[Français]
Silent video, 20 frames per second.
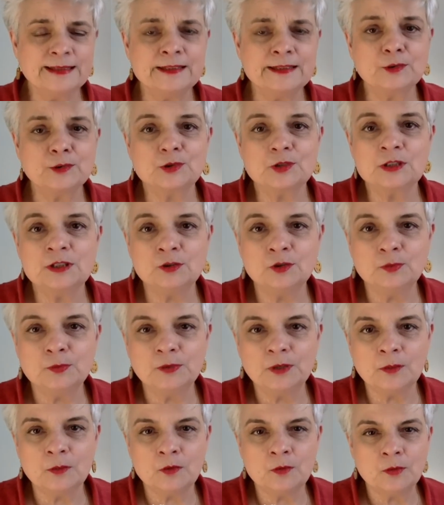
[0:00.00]
et c'est ce que je dis
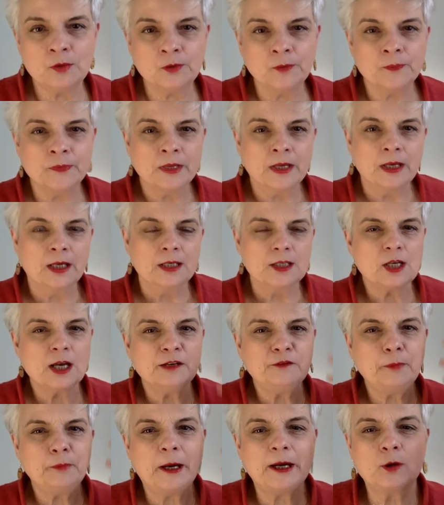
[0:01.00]
depuis un moment,
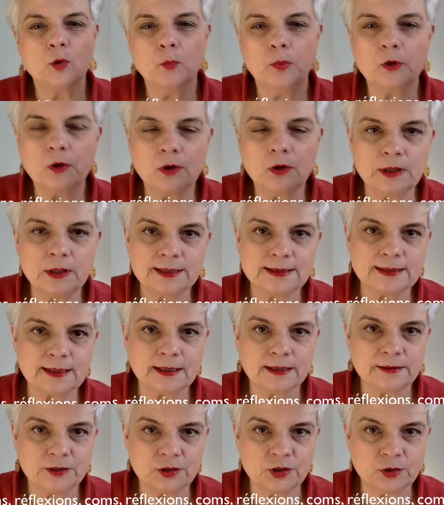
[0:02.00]
j'arrive pas à comprendre la
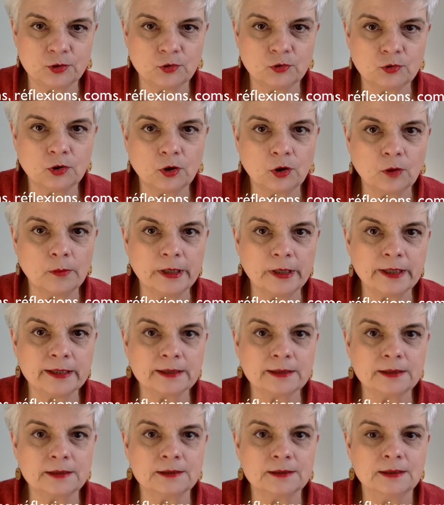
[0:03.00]
stratégie de
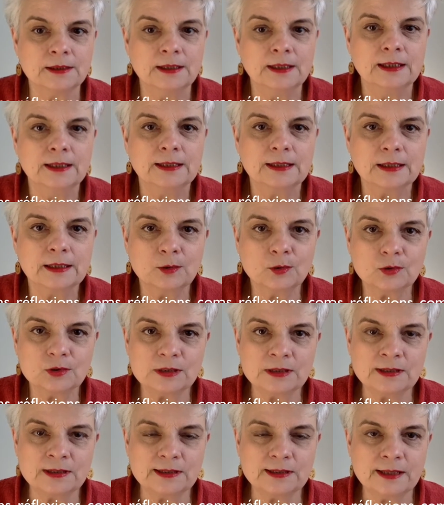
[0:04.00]
Zuckerberg hein, qui
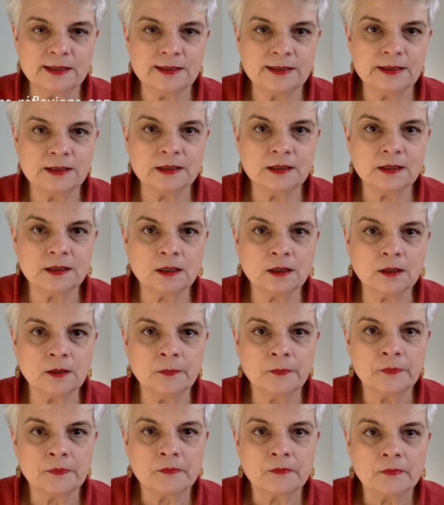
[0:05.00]
consiste à
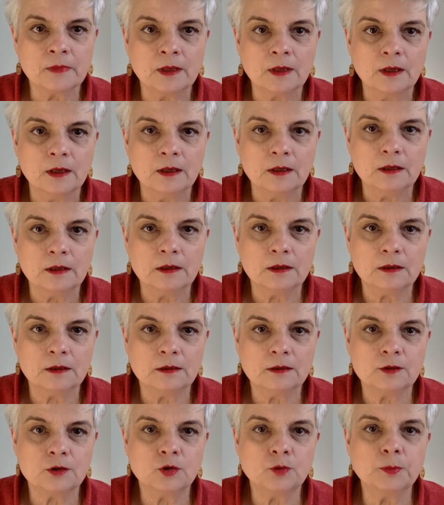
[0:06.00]
dire
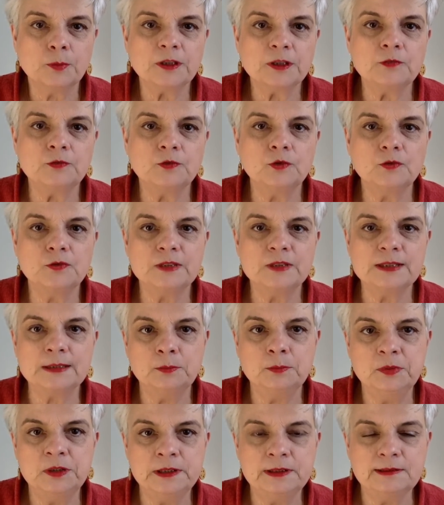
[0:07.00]
euh, je prive de
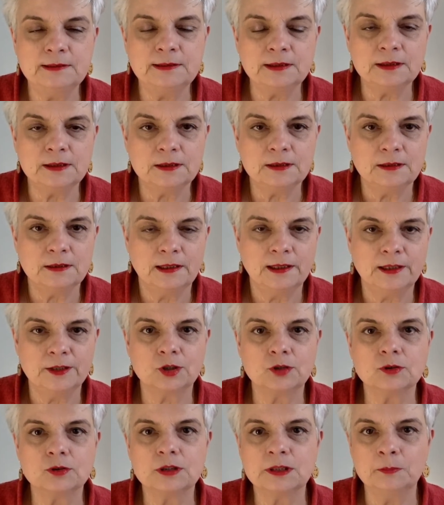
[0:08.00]
visibilité
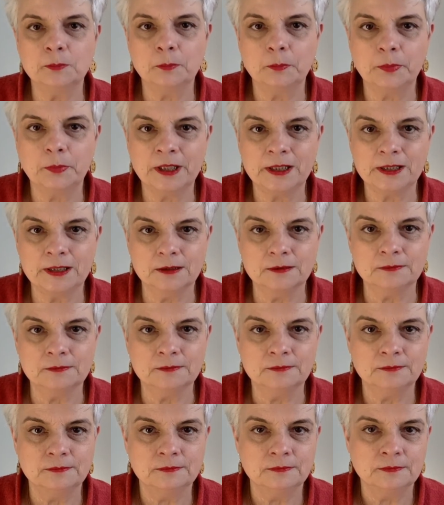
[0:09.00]
les gens qui me payent.
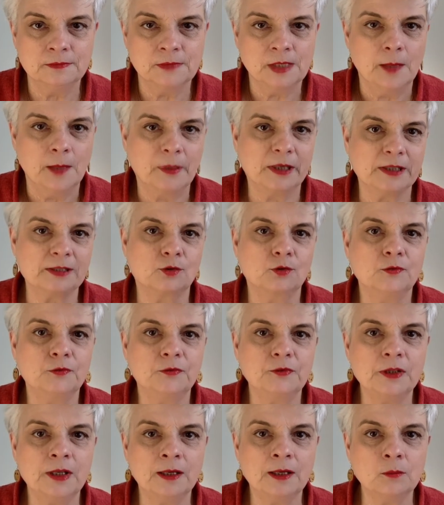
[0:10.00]
Parce
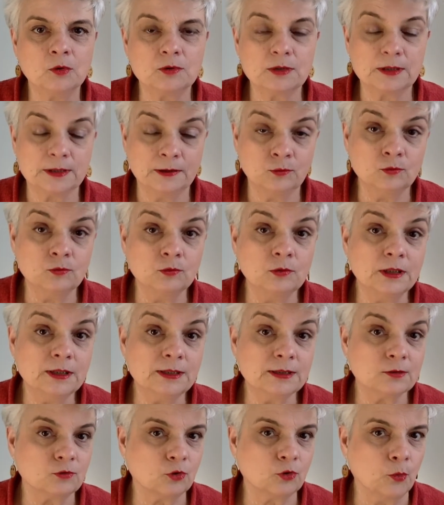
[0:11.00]
que finalement, c'est
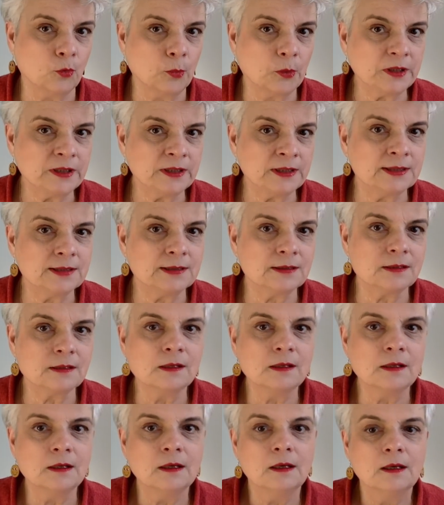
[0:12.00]
nous, les
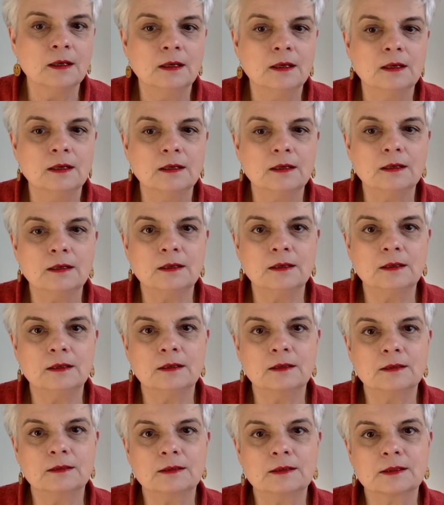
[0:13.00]
entreprises,
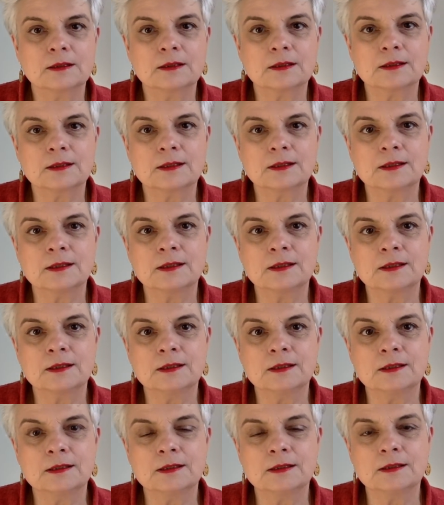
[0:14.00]
euh,
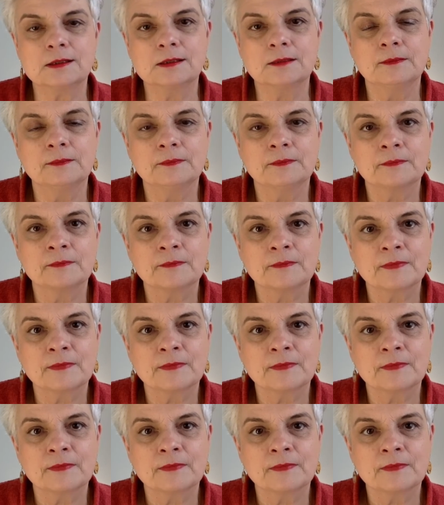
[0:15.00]
qui